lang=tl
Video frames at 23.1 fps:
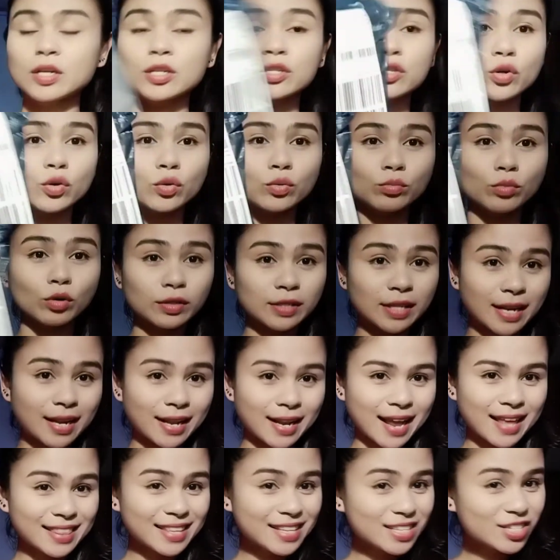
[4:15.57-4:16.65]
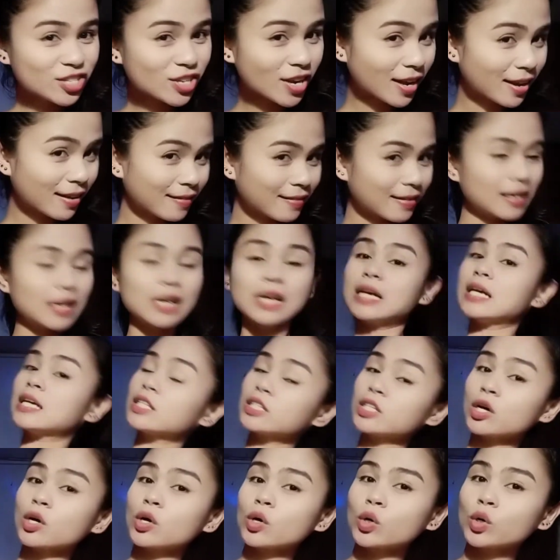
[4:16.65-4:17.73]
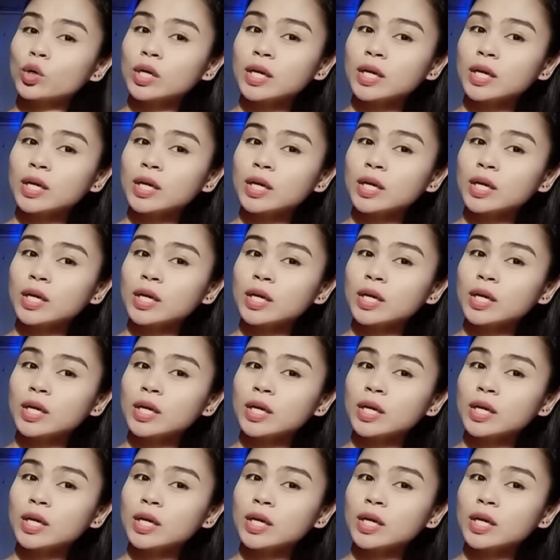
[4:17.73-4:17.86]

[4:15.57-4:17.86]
So, buksan na natin siya. So,